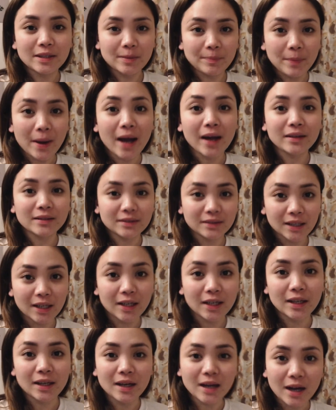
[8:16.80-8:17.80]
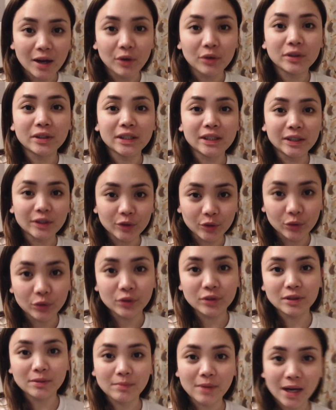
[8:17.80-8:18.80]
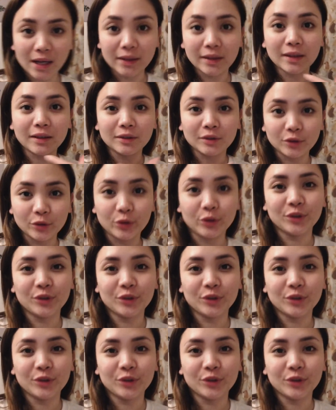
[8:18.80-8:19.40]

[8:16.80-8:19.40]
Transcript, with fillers: punks talaga ako dito sa batang to.